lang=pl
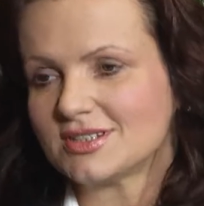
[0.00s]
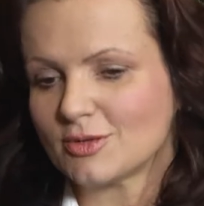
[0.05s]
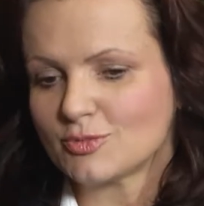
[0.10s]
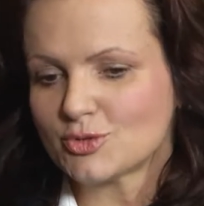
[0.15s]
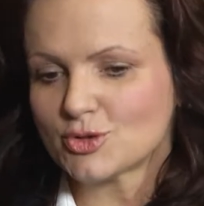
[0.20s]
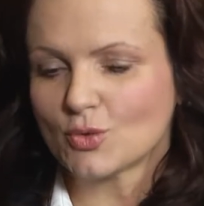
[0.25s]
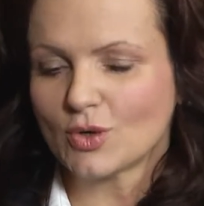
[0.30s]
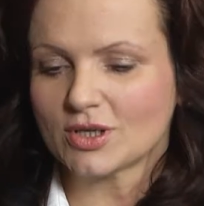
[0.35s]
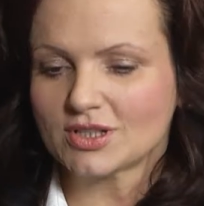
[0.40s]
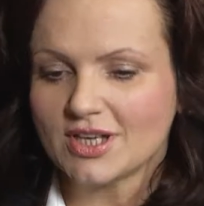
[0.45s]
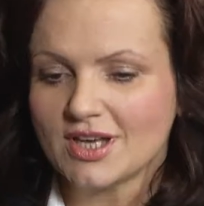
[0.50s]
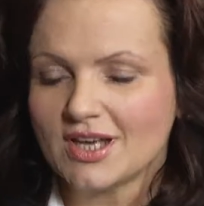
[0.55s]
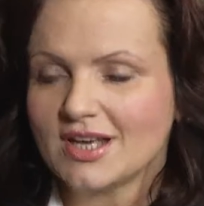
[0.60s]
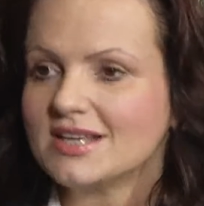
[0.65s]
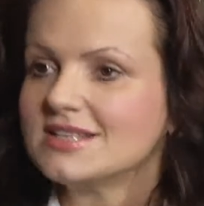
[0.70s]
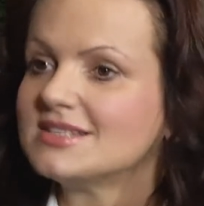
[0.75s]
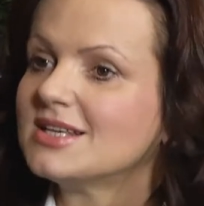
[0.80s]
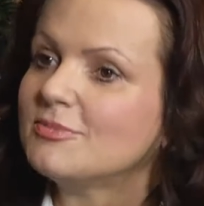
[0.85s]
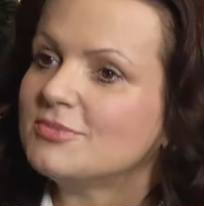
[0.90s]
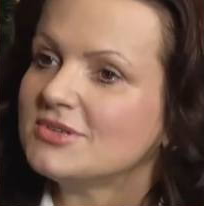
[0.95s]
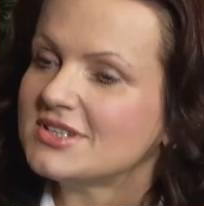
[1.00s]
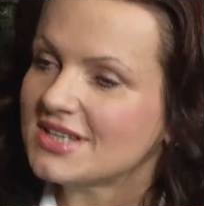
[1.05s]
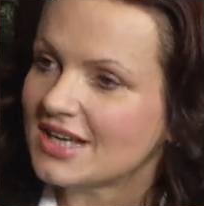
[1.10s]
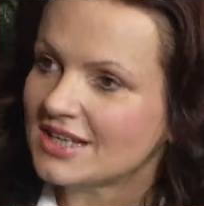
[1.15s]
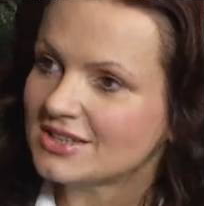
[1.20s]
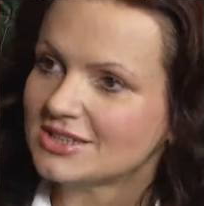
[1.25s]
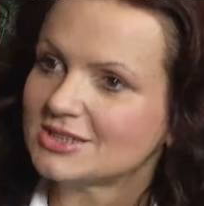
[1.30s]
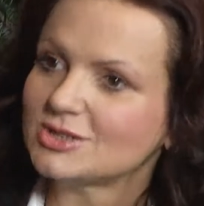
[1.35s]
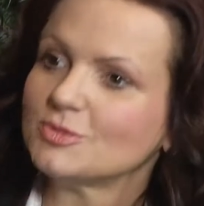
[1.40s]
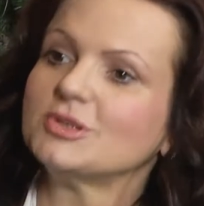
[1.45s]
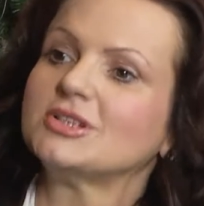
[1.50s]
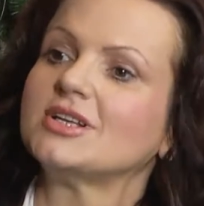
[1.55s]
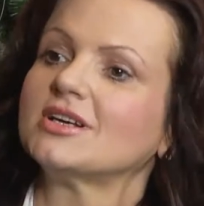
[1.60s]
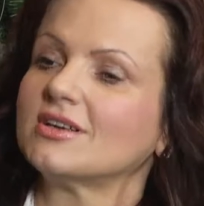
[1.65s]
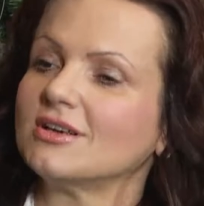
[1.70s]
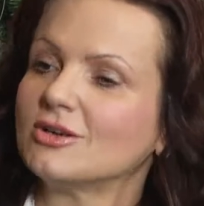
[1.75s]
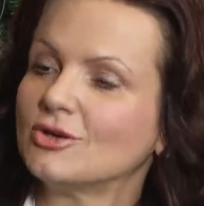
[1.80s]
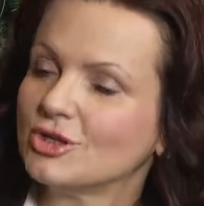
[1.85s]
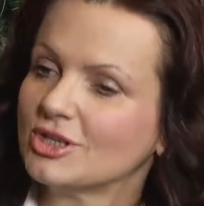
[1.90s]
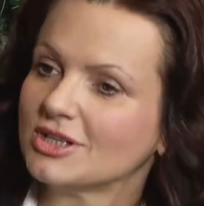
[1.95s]
na przykład zapisanie sobie
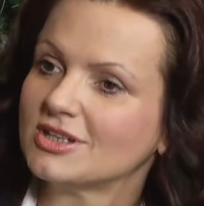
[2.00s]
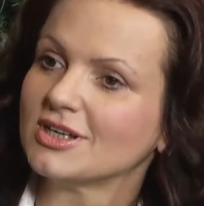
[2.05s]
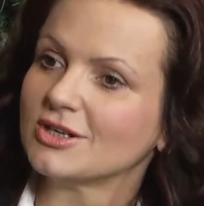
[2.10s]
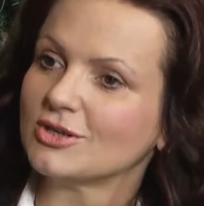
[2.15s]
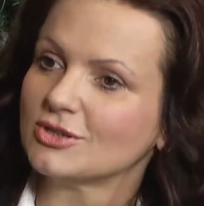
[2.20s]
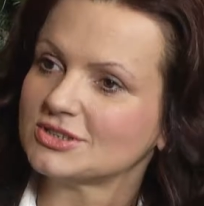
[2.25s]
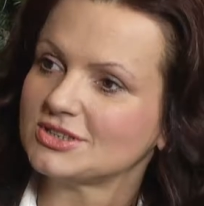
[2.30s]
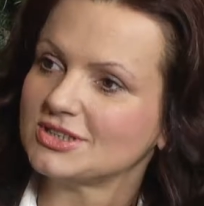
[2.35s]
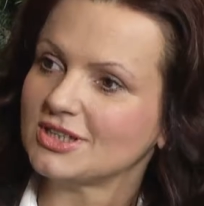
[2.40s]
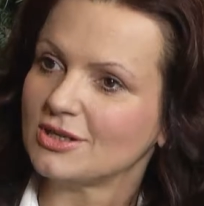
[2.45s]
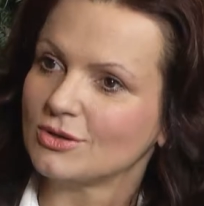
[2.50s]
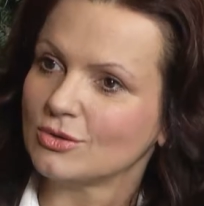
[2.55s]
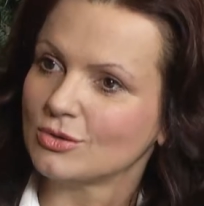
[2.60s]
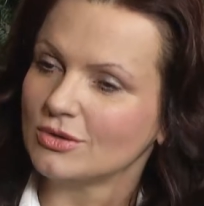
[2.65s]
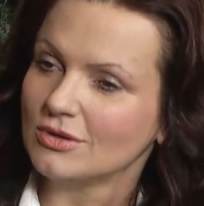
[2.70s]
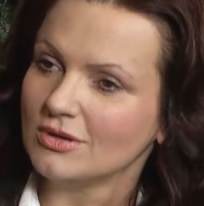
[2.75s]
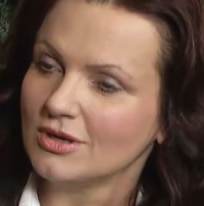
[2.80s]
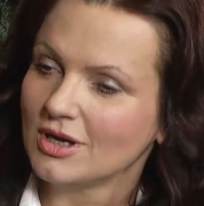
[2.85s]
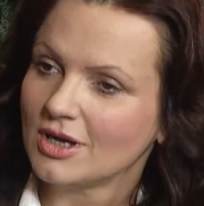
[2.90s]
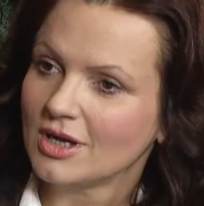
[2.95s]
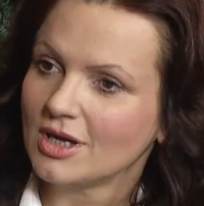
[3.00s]
takiego jednego celu.